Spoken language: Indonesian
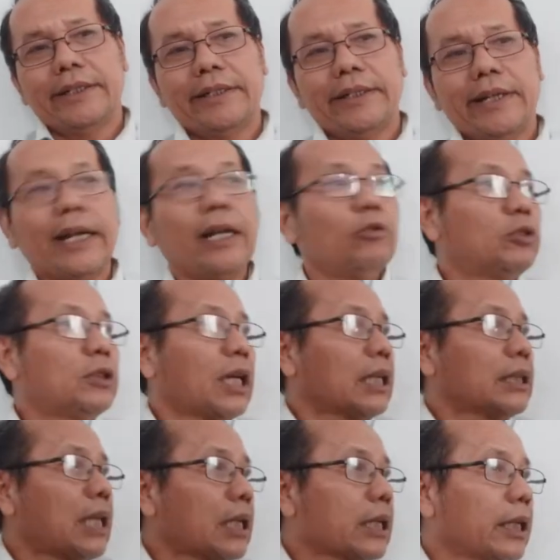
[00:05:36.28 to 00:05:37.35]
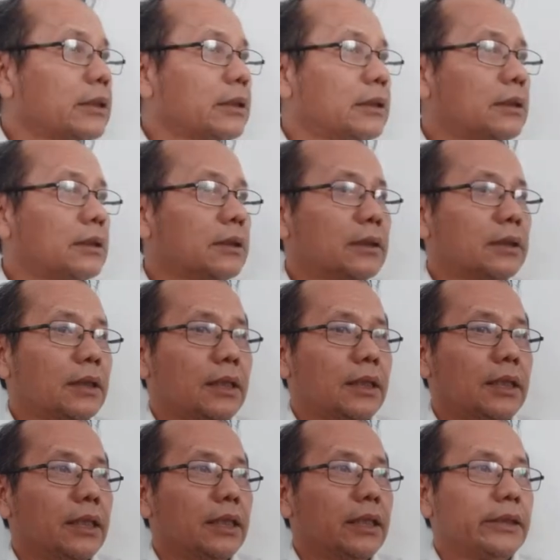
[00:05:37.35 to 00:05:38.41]
Dan itu saya katakan.
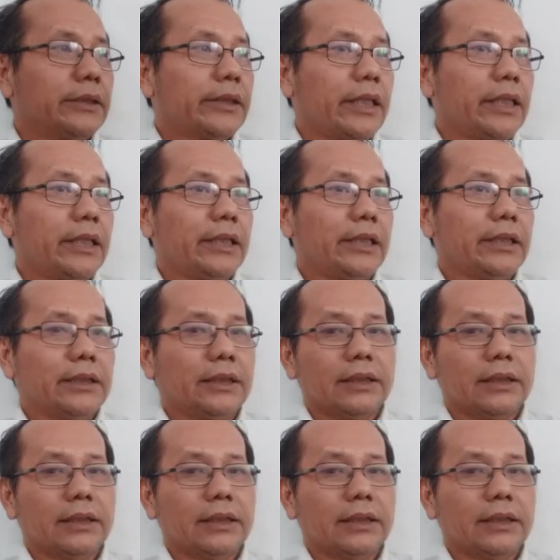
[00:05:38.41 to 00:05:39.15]
Jadi